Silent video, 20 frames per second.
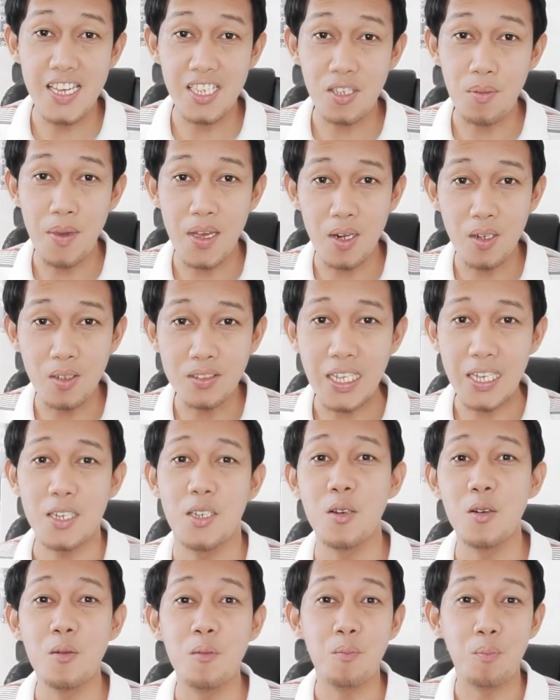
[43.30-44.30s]
guys, meron
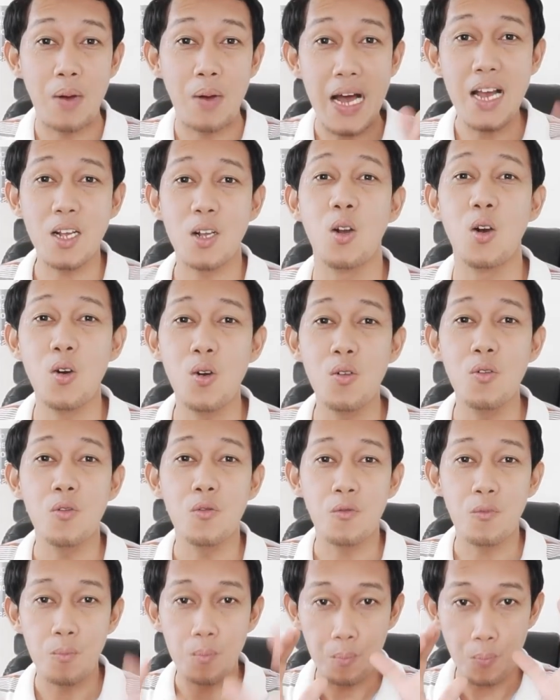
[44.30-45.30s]
tayong
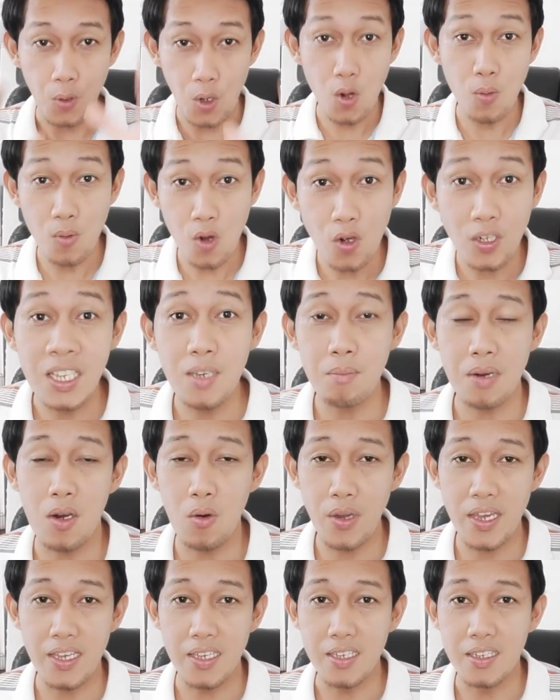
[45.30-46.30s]
bagong promo
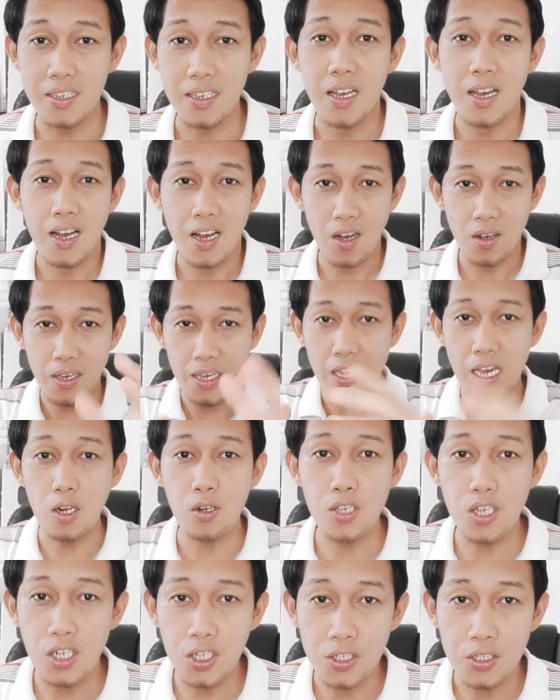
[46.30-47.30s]
giveaway. Okay,
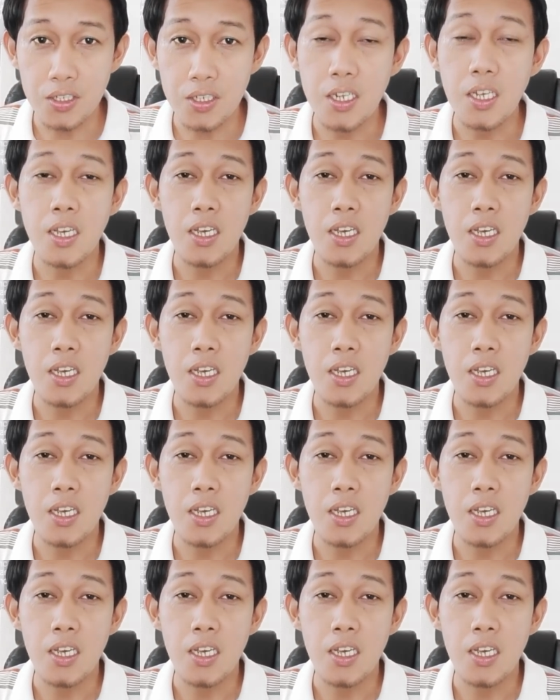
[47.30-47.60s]
ano yon?